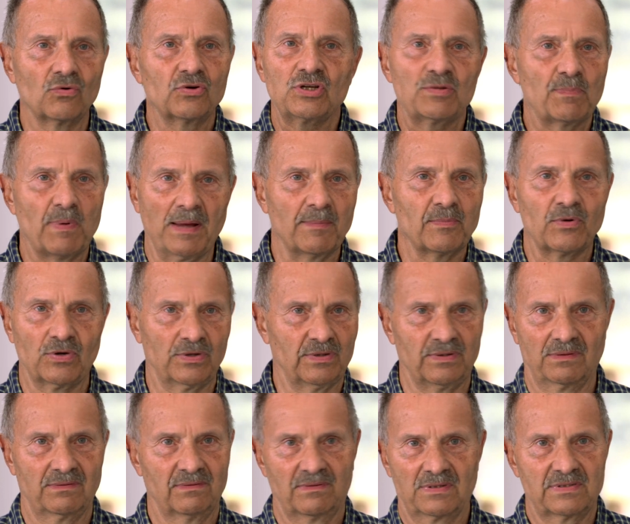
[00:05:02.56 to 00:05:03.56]
äh, auch nicht bleiben
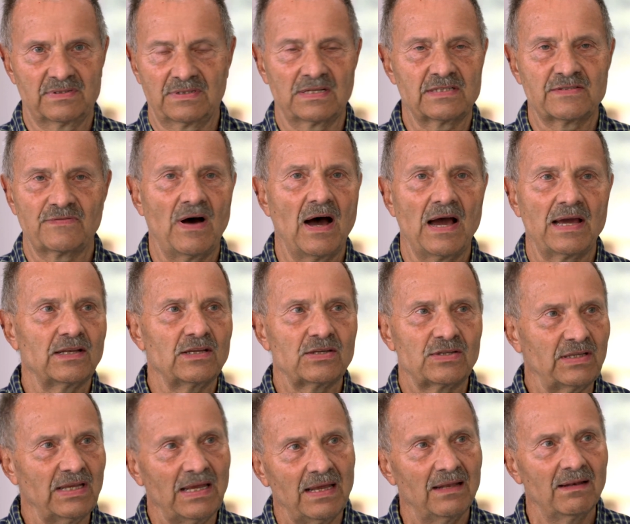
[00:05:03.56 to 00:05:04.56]
konnten. Das, das war
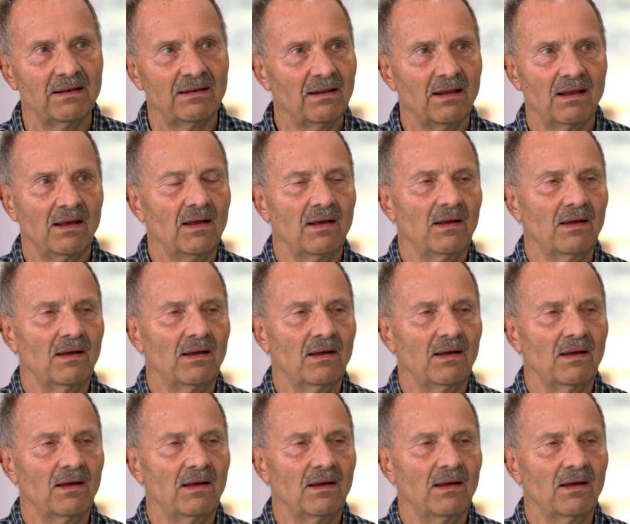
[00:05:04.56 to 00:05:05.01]
eigentlich den,